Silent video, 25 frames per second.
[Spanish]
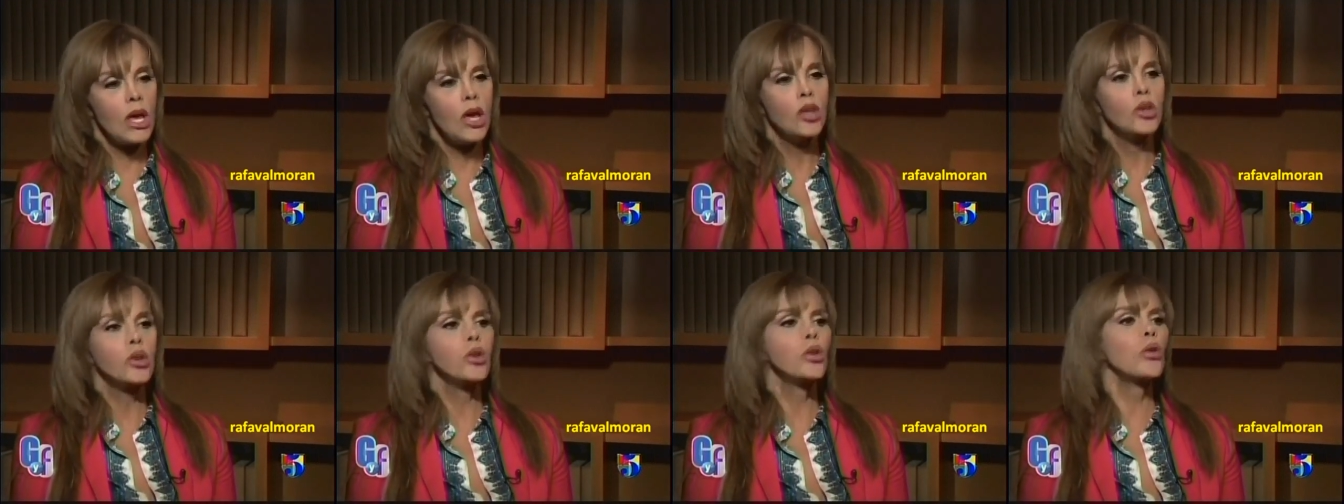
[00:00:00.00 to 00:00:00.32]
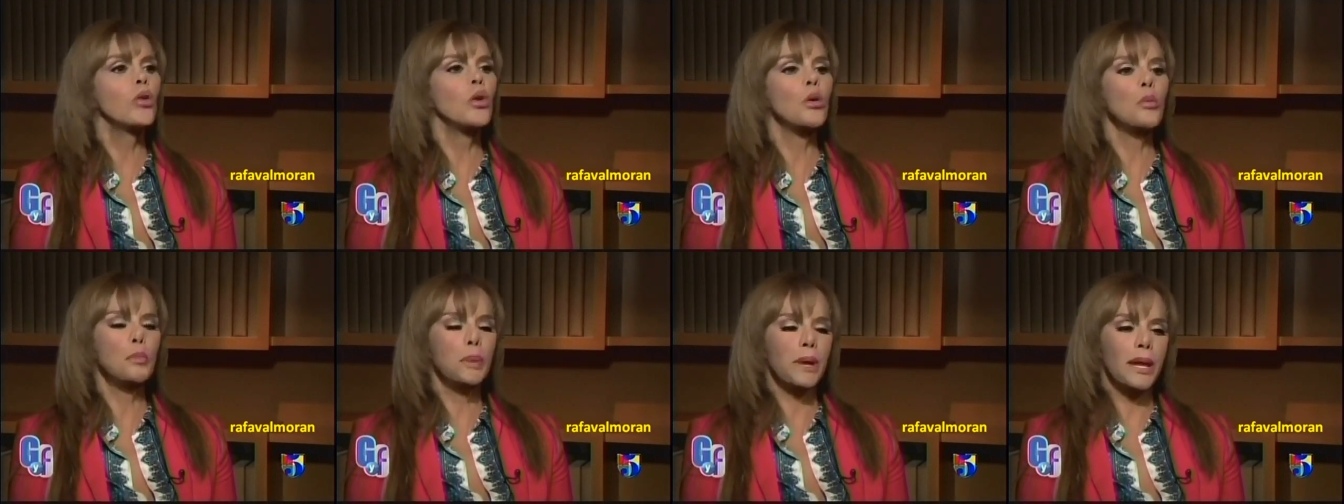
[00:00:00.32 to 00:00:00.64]
Yo no
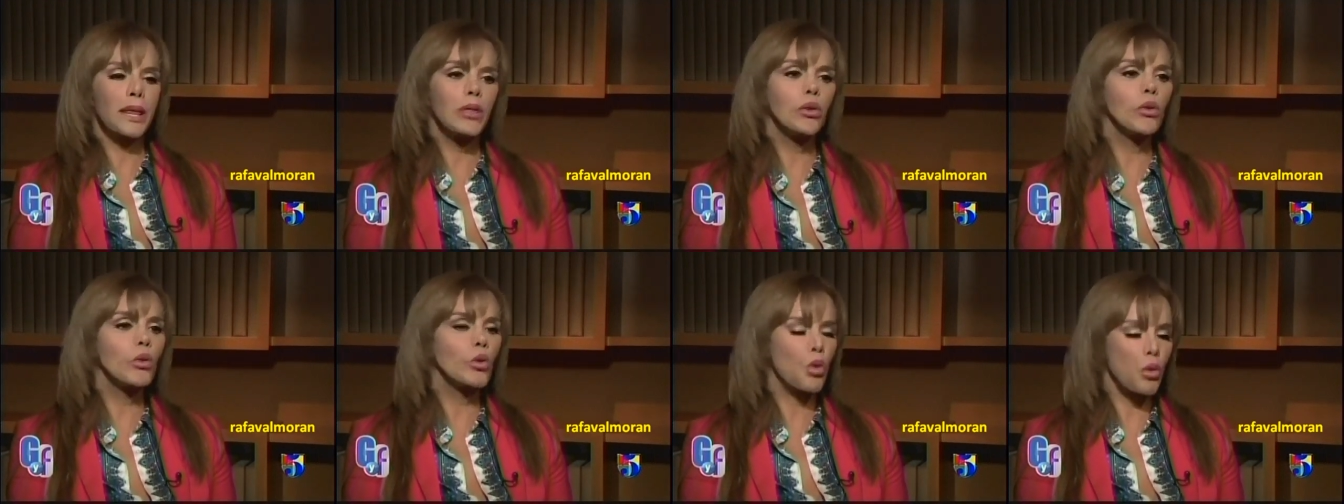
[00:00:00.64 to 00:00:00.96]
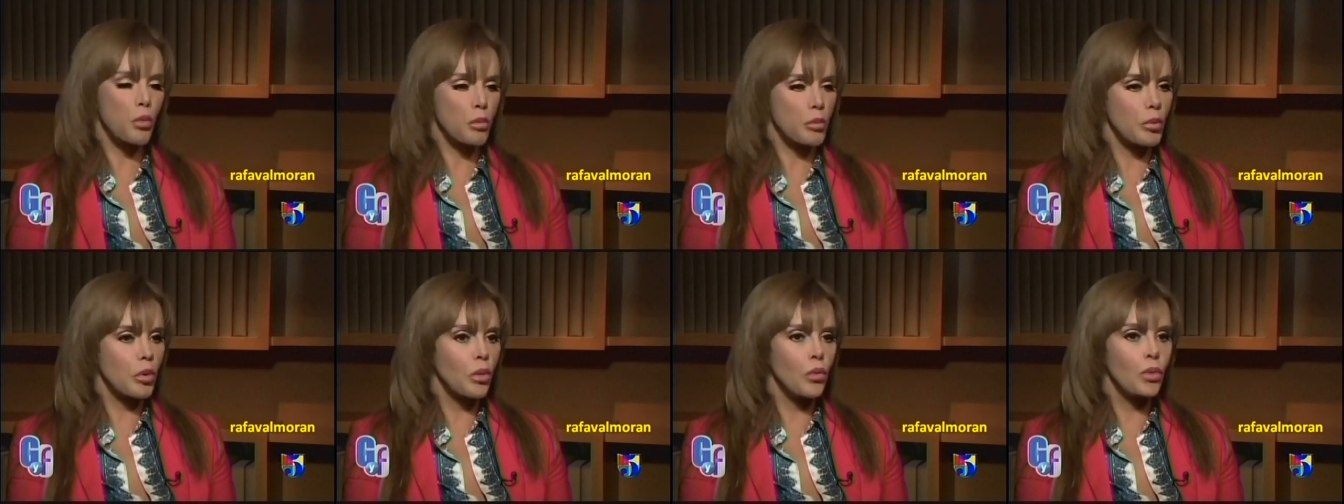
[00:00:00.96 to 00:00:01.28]
compré comprendo
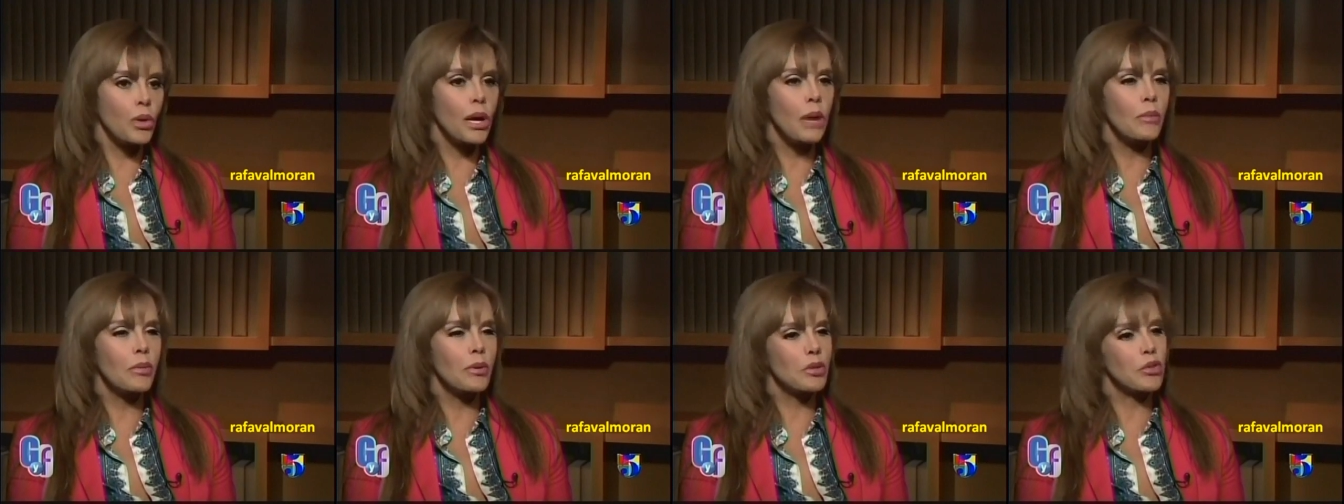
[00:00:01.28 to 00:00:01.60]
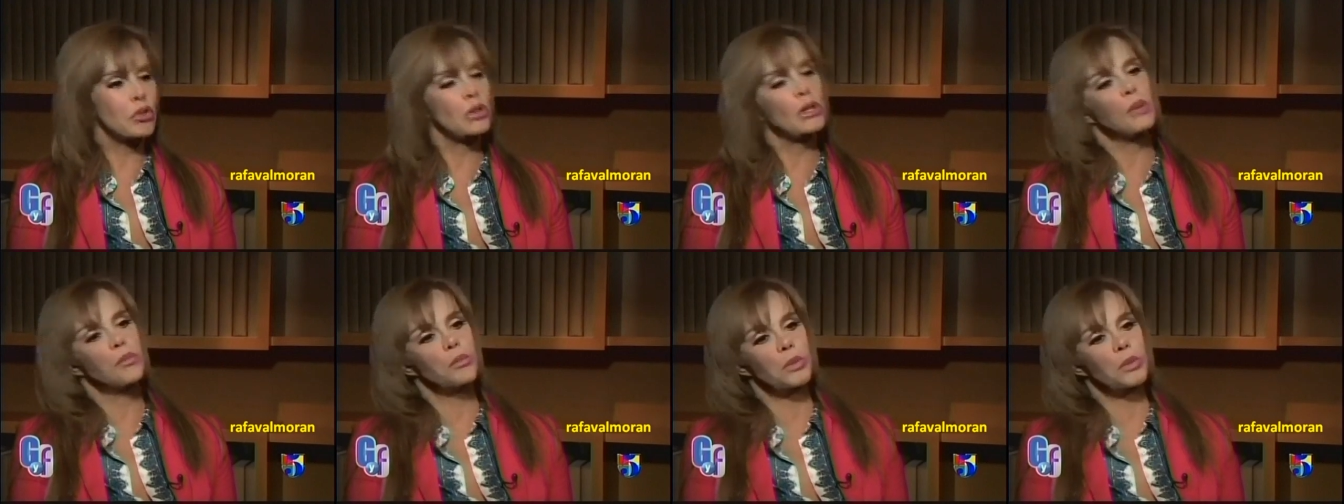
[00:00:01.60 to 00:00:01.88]
cómo una persona